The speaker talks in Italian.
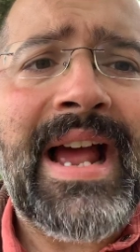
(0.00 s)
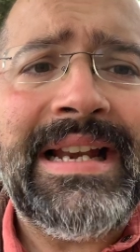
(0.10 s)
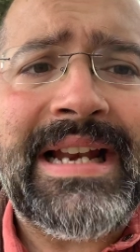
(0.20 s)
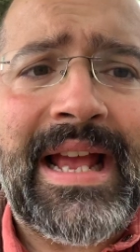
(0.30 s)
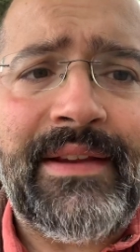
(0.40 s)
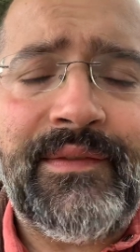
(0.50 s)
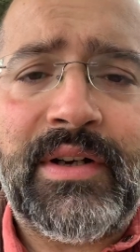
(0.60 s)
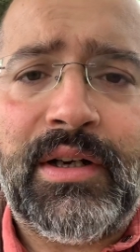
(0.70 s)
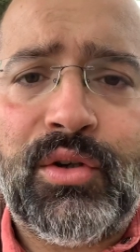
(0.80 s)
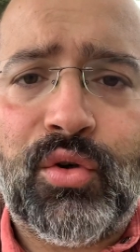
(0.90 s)
alle live
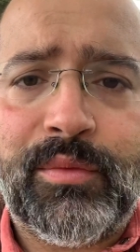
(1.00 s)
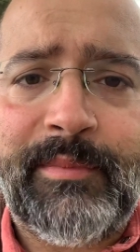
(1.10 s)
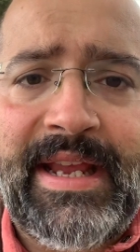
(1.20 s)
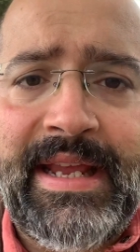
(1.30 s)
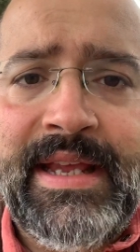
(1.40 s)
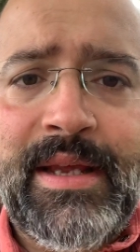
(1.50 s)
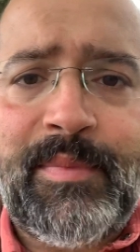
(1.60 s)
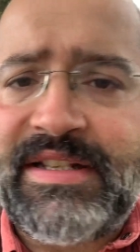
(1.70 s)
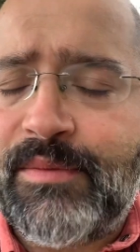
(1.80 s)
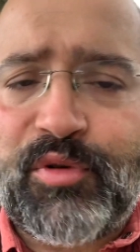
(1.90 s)
eh, con me
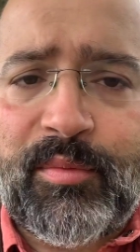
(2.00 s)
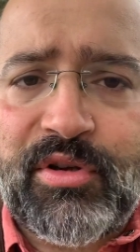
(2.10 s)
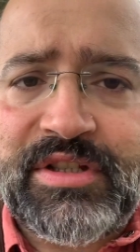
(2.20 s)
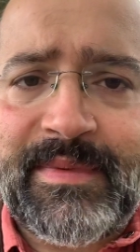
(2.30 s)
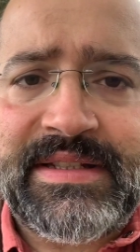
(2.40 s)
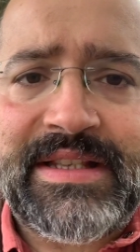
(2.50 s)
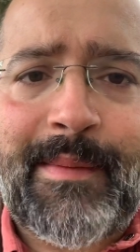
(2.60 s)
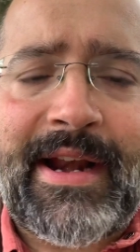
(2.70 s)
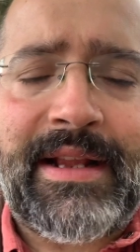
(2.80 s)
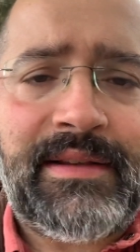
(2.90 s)
per esempio la prossima
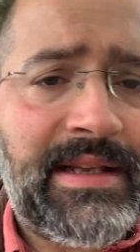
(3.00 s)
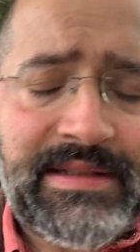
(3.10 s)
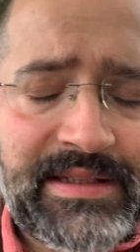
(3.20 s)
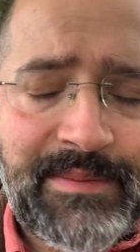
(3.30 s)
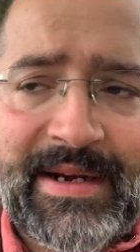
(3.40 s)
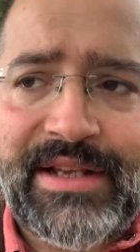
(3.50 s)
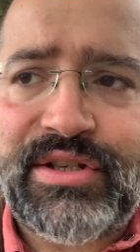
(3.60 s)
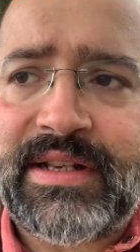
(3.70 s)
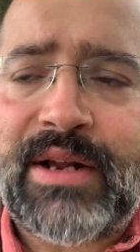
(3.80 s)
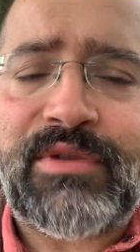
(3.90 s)
settimana la settimana
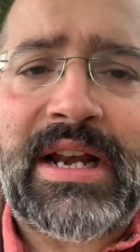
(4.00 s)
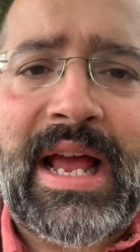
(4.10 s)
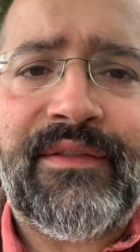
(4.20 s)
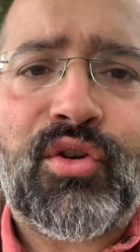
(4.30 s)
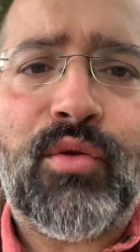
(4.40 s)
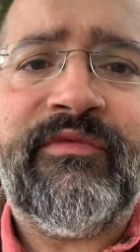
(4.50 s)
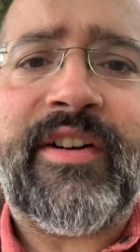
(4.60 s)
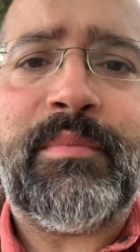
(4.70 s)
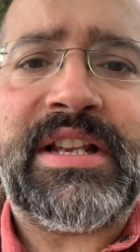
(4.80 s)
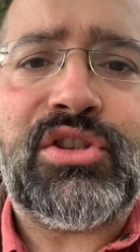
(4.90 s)
ci sarà una live con
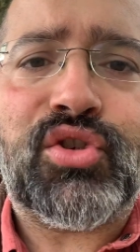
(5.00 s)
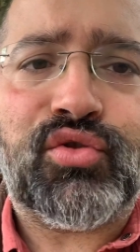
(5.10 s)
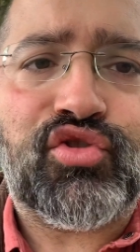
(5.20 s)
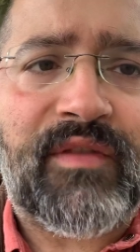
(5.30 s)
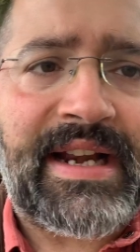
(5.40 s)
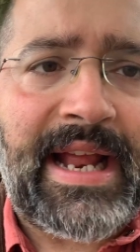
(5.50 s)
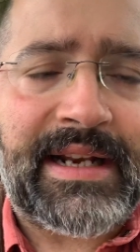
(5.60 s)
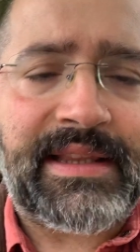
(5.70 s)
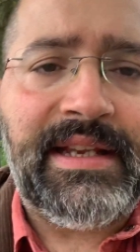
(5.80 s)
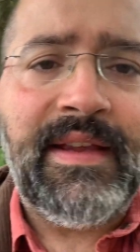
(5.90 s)
Fabrizio
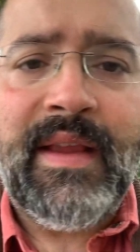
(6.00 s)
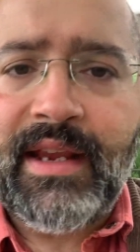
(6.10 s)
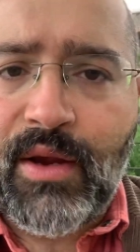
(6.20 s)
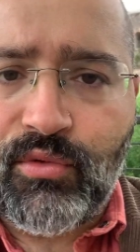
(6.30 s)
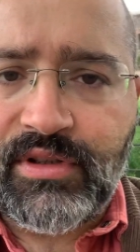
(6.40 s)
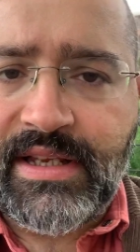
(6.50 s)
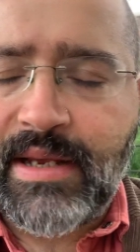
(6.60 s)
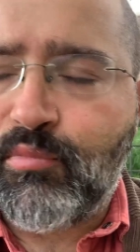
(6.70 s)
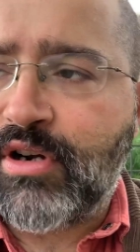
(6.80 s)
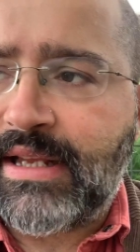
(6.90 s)
Giovanardi che è uno degli
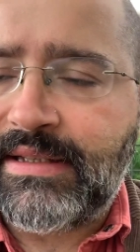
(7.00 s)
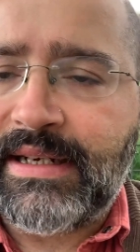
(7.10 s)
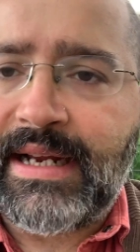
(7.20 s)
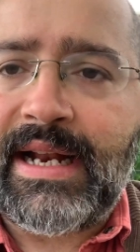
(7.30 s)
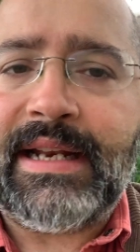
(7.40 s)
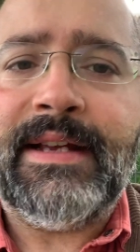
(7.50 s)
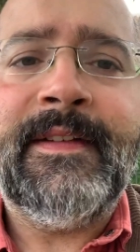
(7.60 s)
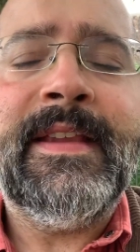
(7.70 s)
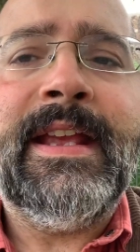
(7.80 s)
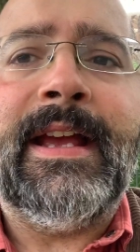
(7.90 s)
abbonati del canale
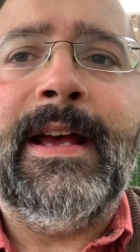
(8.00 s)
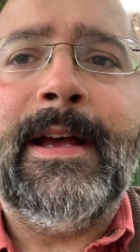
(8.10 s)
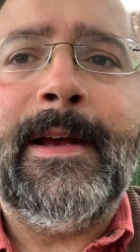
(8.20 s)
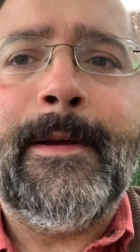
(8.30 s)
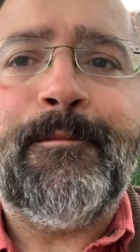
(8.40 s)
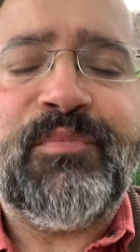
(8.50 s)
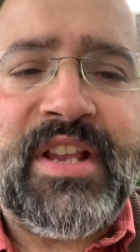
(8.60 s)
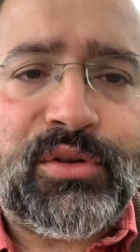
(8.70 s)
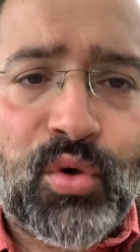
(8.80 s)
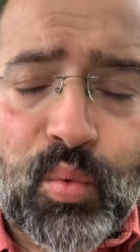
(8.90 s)
eh,
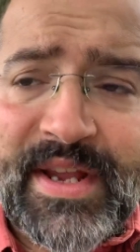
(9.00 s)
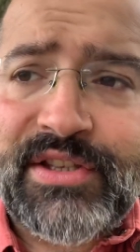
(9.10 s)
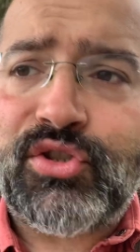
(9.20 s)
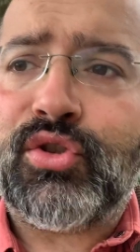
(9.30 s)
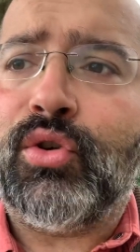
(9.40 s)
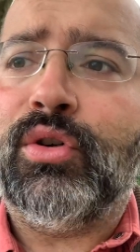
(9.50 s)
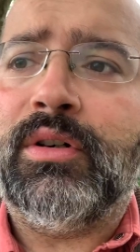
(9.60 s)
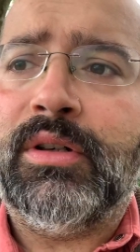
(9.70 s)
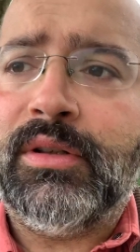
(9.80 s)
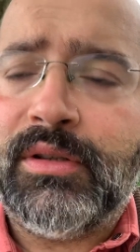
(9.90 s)
detto
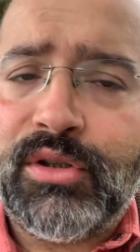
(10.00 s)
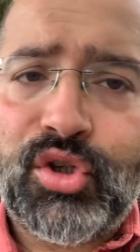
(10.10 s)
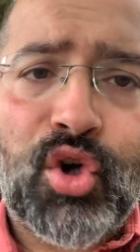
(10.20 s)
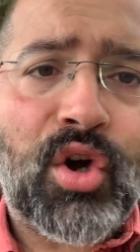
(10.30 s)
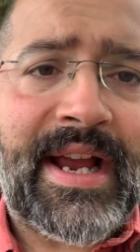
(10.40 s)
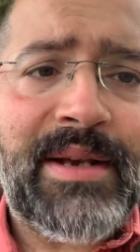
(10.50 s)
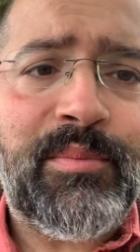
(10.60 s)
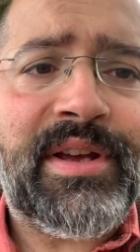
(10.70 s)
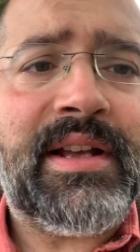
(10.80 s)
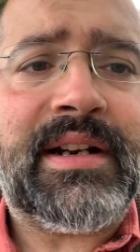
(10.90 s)
questo eh, Cocaine
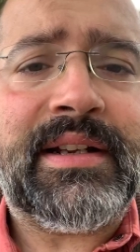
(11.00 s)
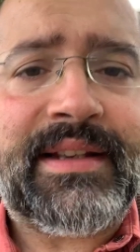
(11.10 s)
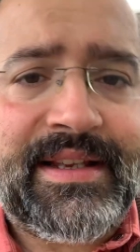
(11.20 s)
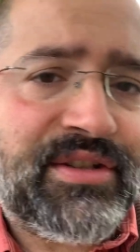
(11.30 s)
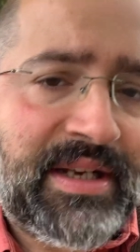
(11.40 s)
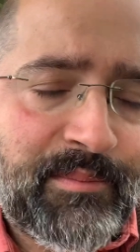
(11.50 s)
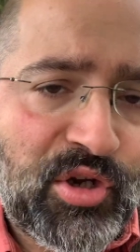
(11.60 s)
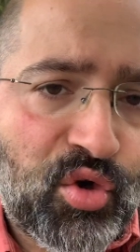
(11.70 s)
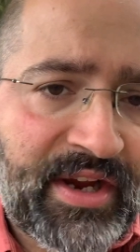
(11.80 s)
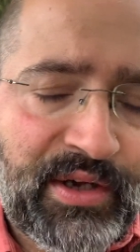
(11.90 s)
Bear che sarebbe
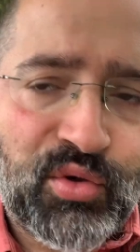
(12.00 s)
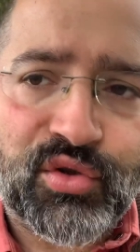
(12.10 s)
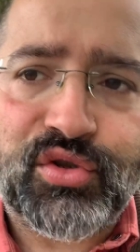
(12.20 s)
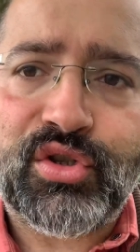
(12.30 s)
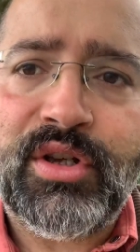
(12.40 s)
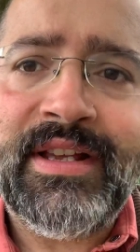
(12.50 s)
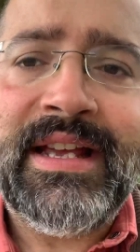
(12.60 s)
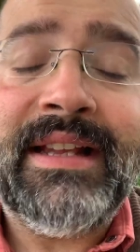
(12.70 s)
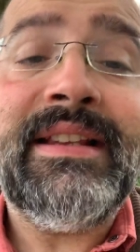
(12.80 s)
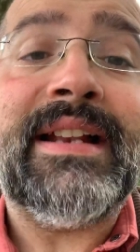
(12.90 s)
Cocaine Orso
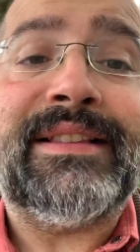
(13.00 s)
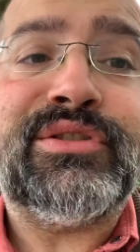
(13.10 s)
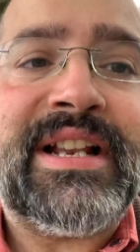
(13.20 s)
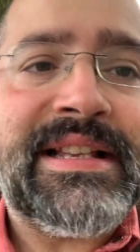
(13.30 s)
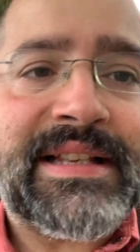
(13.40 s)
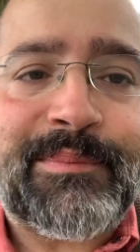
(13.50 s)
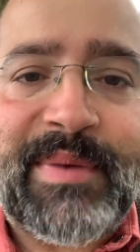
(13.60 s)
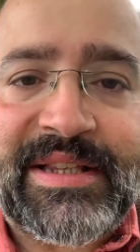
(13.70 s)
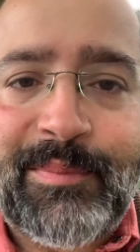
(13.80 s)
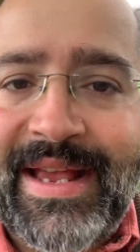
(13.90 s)
diretto da
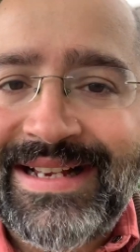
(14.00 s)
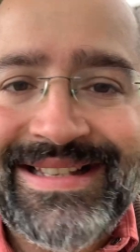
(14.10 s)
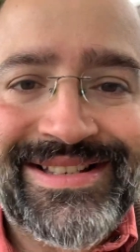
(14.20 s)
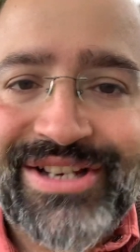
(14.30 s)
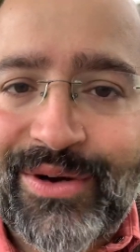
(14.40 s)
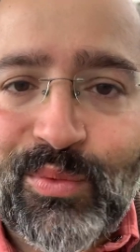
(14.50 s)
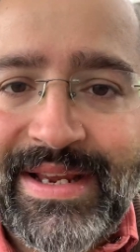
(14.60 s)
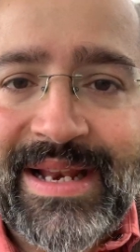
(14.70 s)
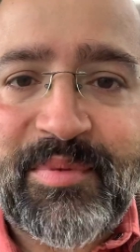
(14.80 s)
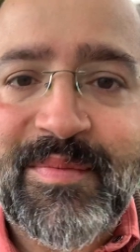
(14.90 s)
Elizabeth Banks è già
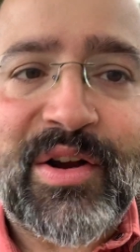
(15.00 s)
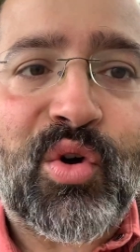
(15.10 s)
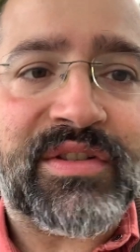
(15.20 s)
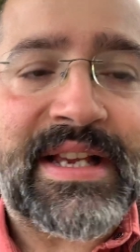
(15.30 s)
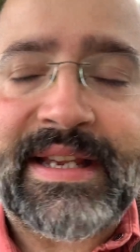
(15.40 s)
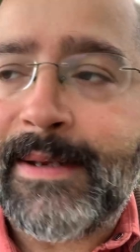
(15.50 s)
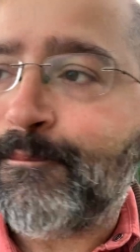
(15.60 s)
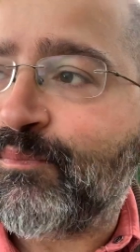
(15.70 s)
qui la prima cosa che